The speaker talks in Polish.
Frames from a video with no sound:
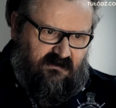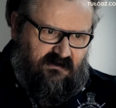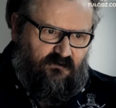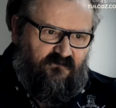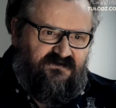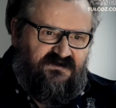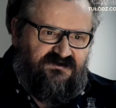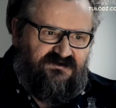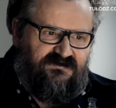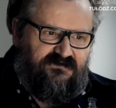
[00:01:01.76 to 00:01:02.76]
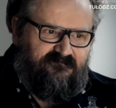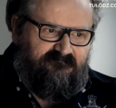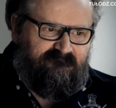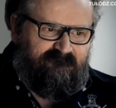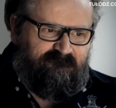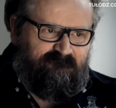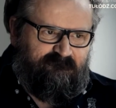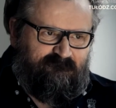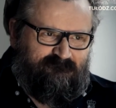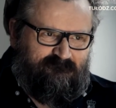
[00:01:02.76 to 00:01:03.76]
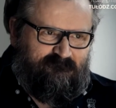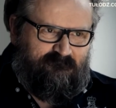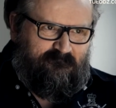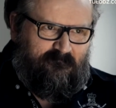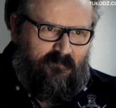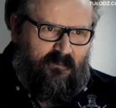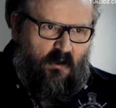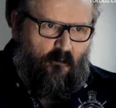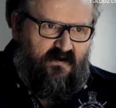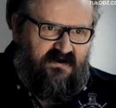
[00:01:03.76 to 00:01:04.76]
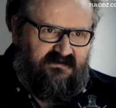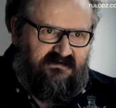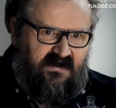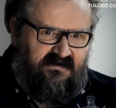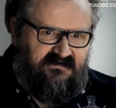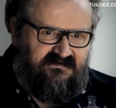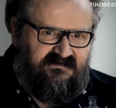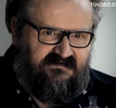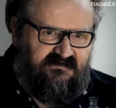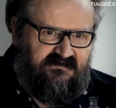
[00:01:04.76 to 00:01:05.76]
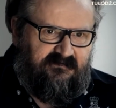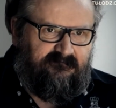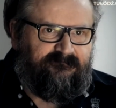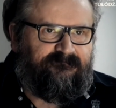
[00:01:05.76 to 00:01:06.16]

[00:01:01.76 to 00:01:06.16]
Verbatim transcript: I również mm, Operetka jest e,